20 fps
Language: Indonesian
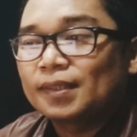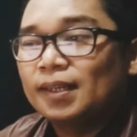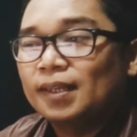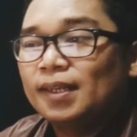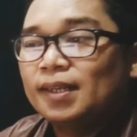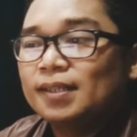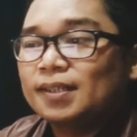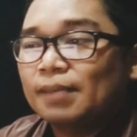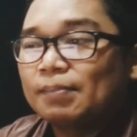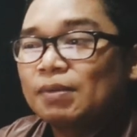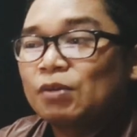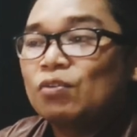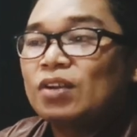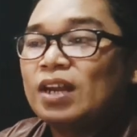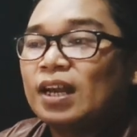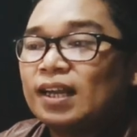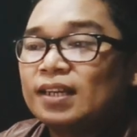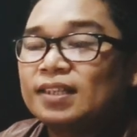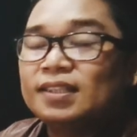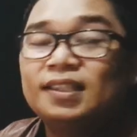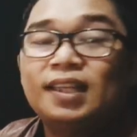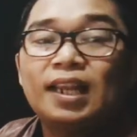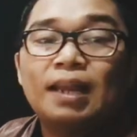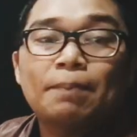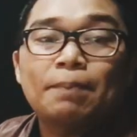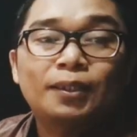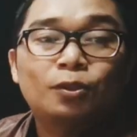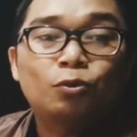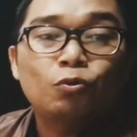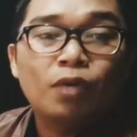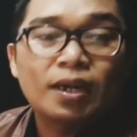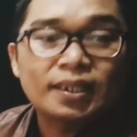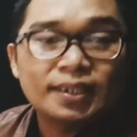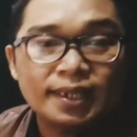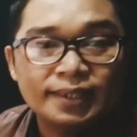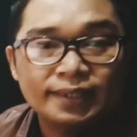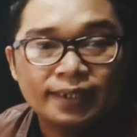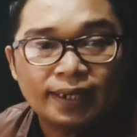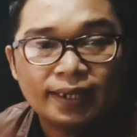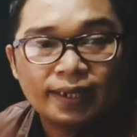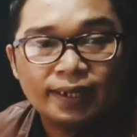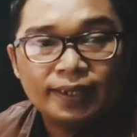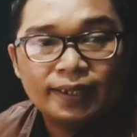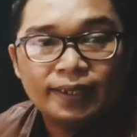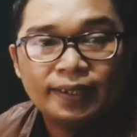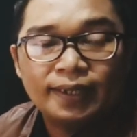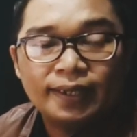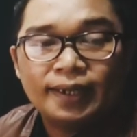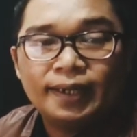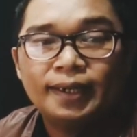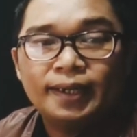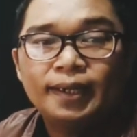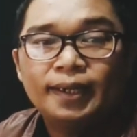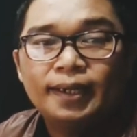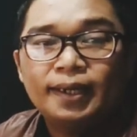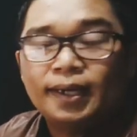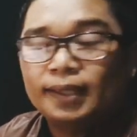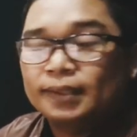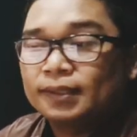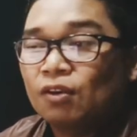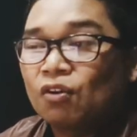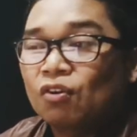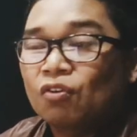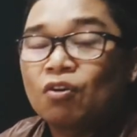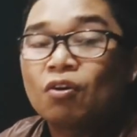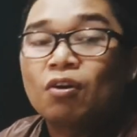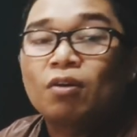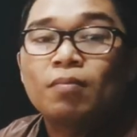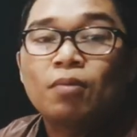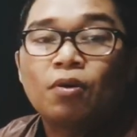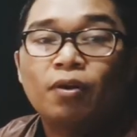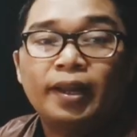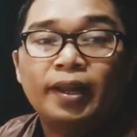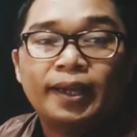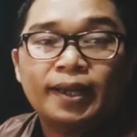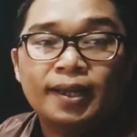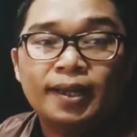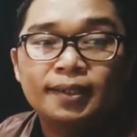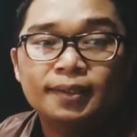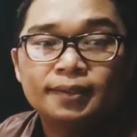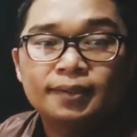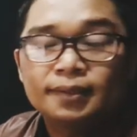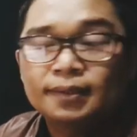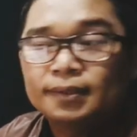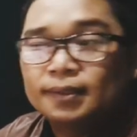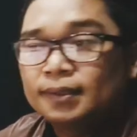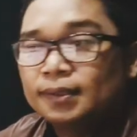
Jadi saya menggunakan istilah Pak Tua saja ya. Tongkong boleh kan?